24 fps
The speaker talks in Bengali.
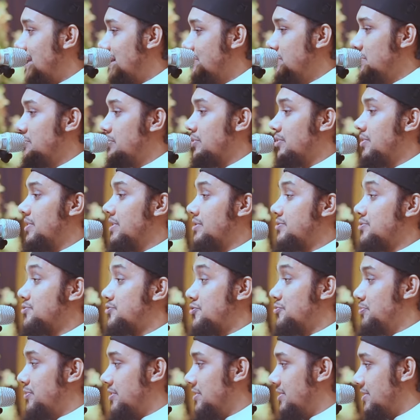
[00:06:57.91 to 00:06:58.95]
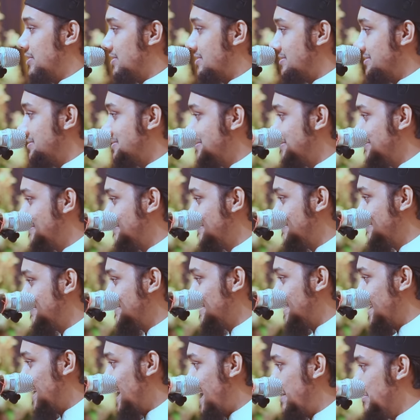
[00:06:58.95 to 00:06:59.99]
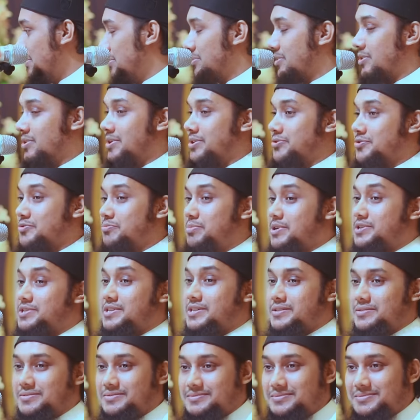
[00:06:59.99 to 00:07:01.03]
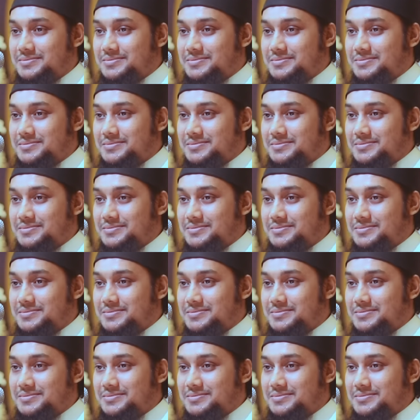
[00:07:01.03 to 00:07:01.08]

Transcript: আমি মনে হয় একটু সুপিরিয়র আমি মনে হয় একটু বেটার